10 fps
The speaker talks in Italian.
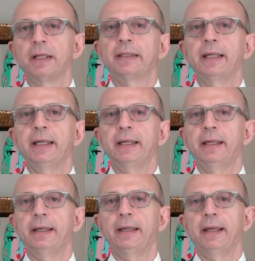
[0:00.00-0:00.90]

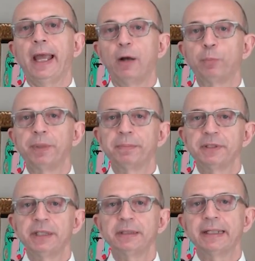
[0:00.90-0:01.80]
che è un
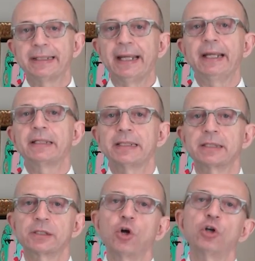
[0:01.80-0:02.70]
peptide che si
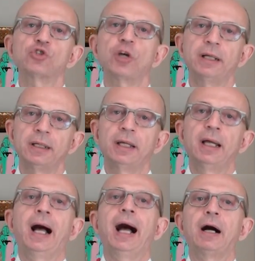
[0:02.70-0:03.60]
associa
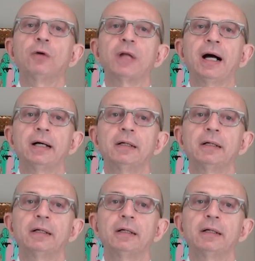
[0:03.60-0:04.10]
a, una,